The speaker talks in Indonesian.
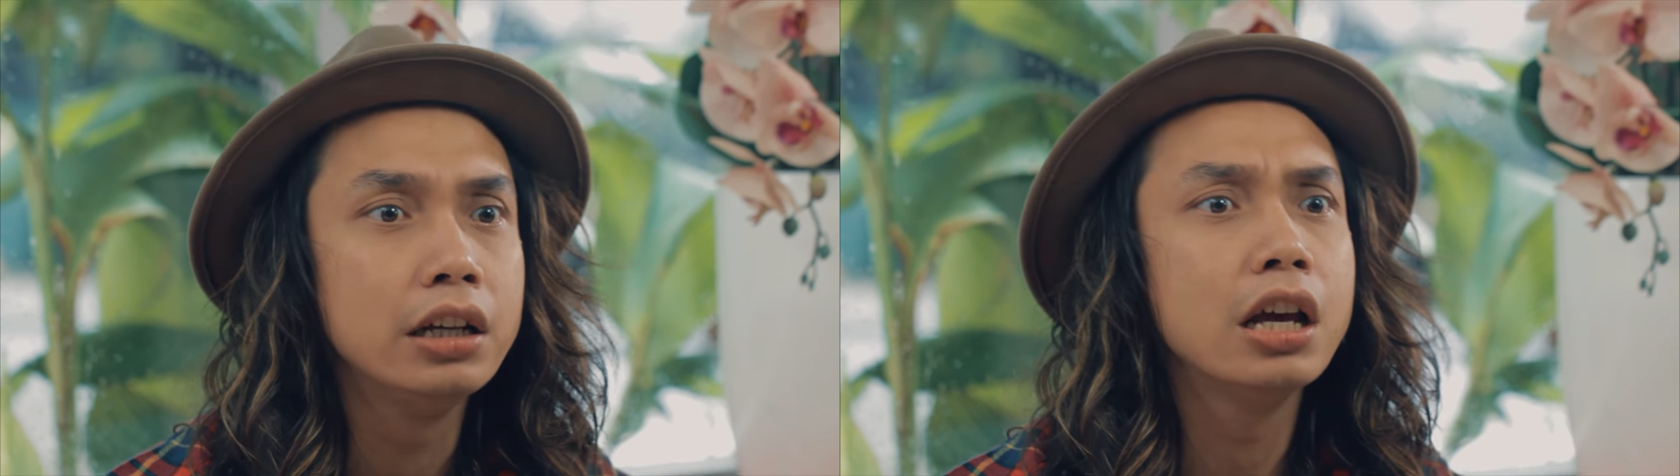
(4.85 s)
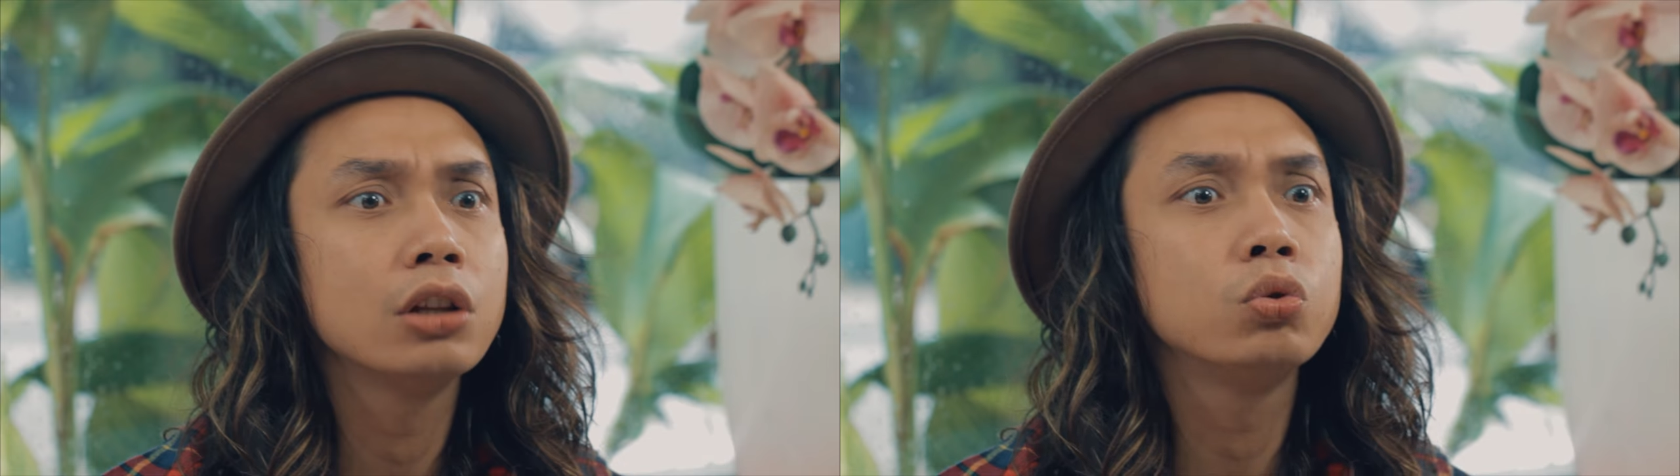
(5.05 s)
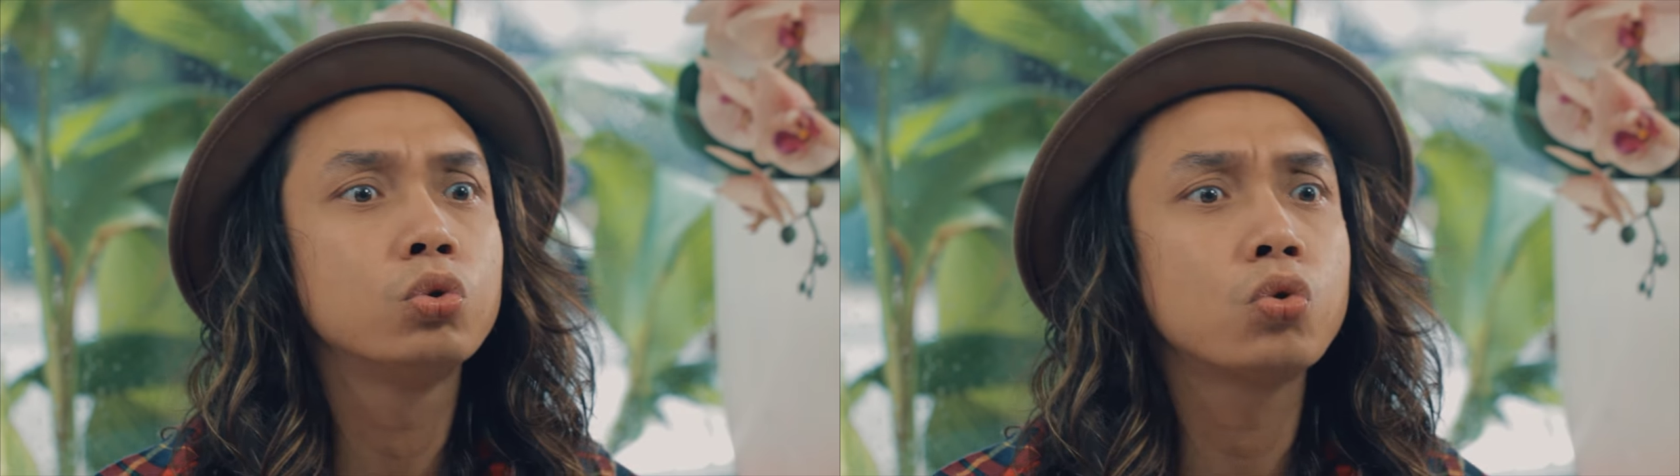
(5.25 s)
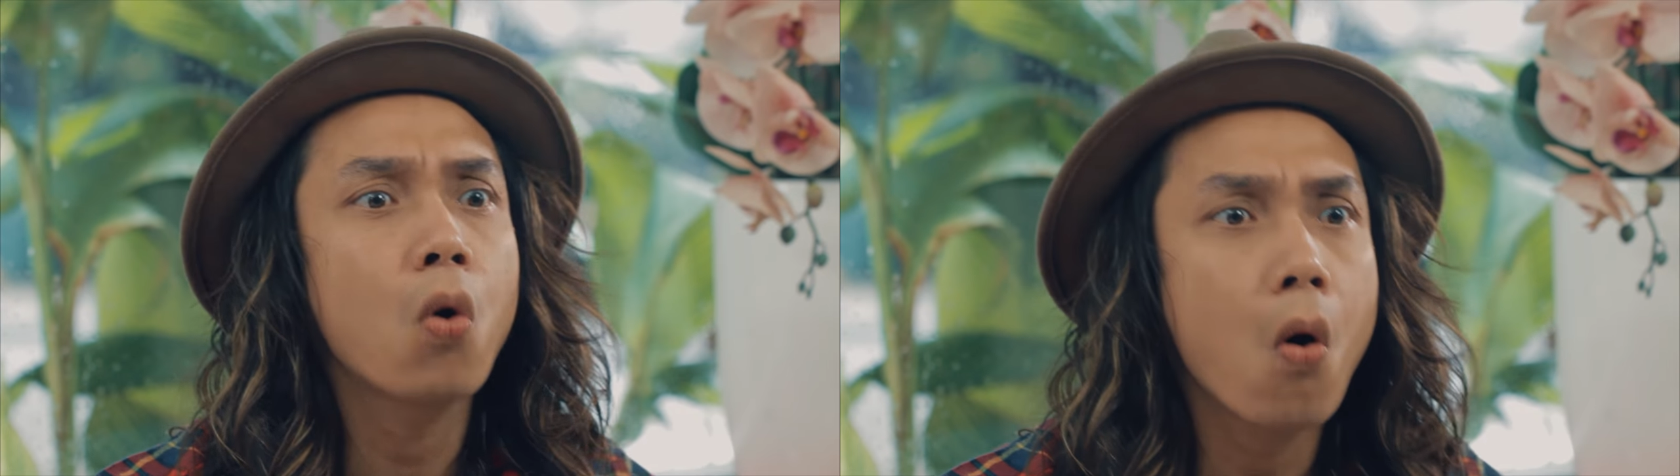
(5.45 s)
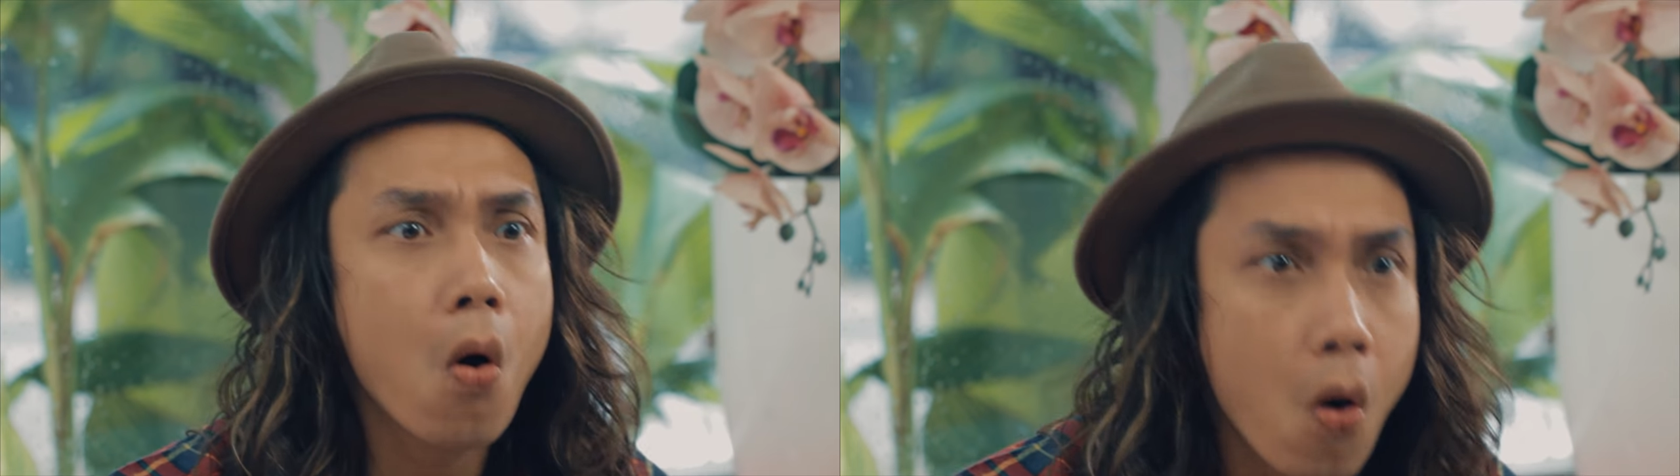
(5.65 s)
dia tuh
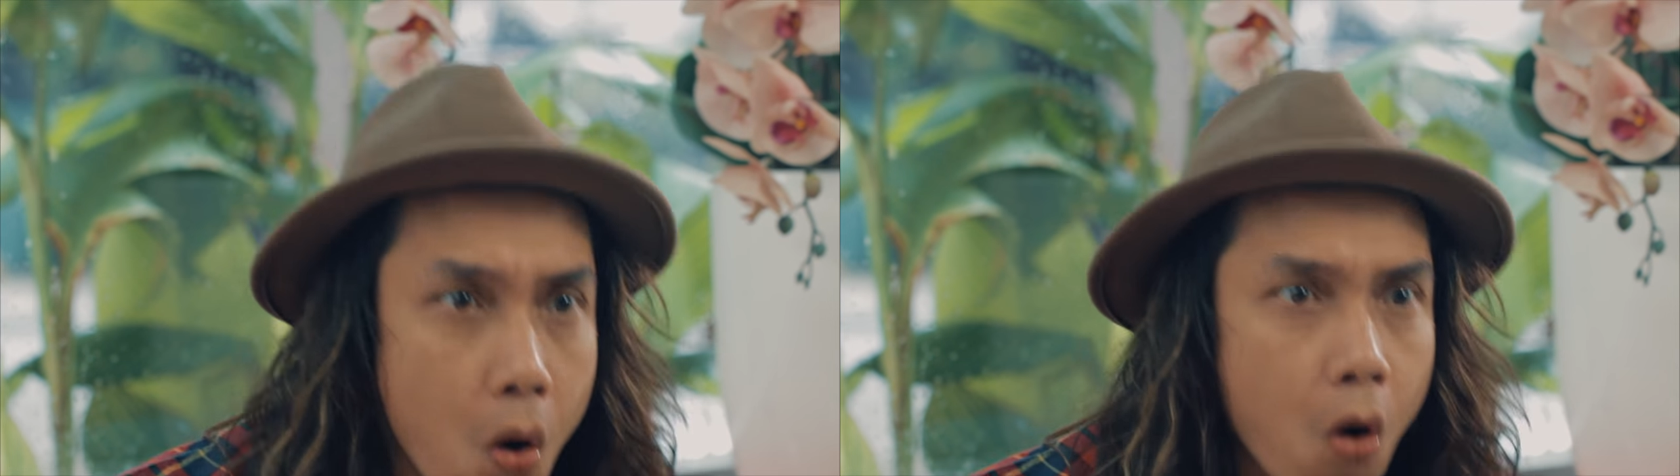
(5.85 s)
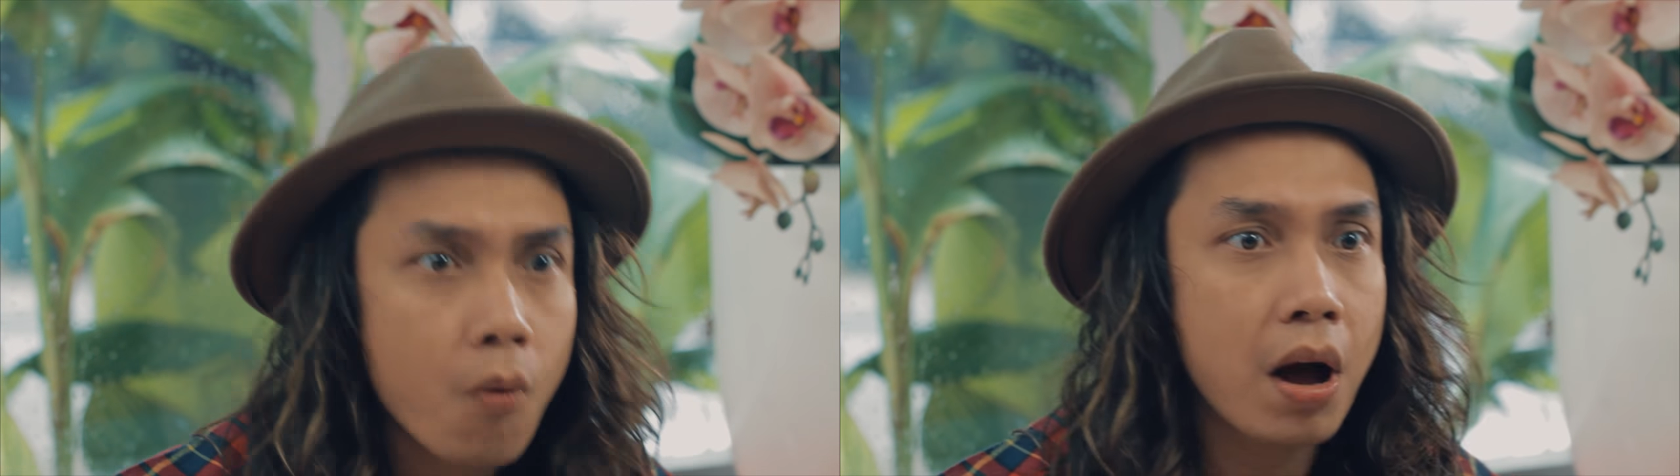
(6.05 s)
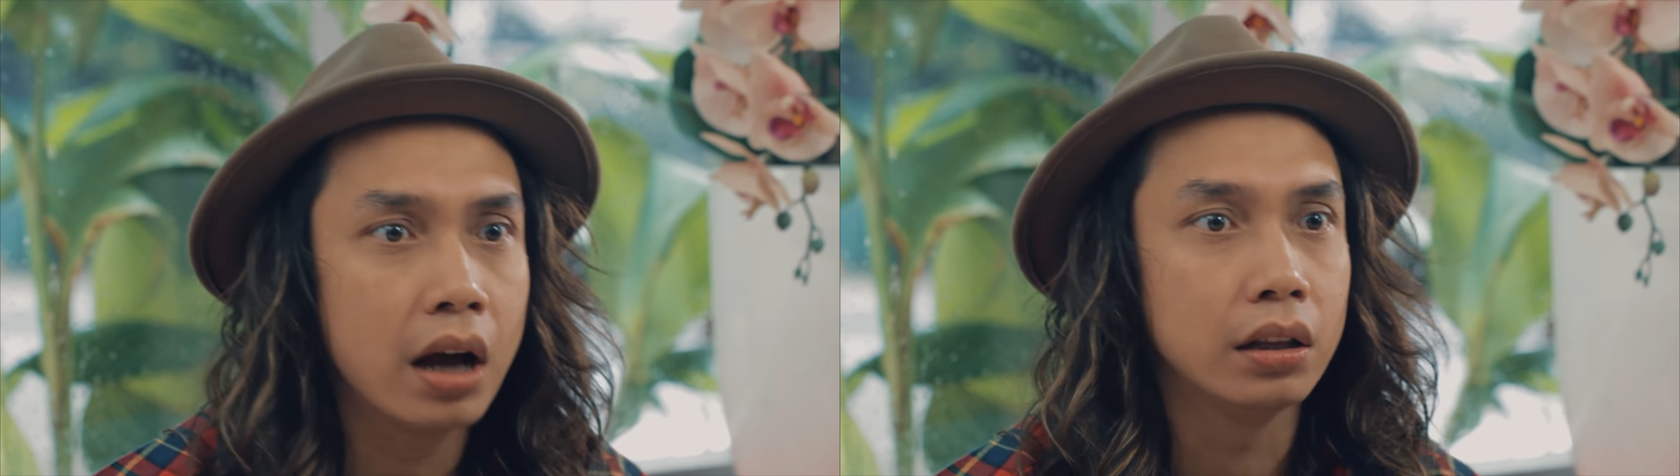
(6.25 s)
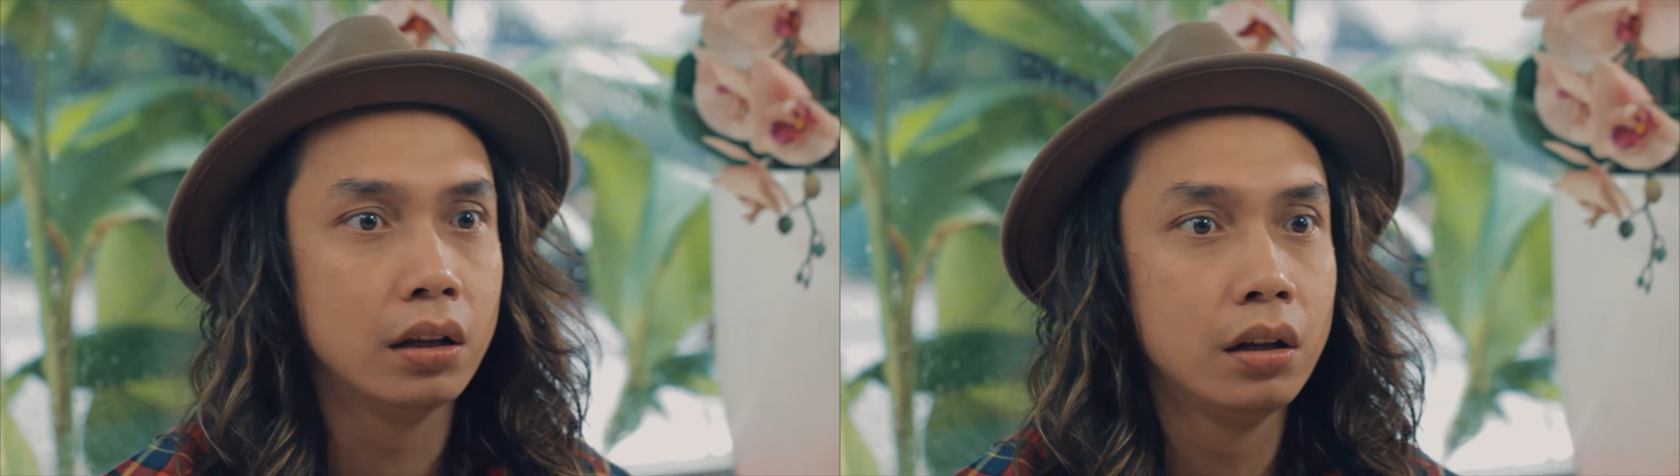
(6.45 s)
songong banget.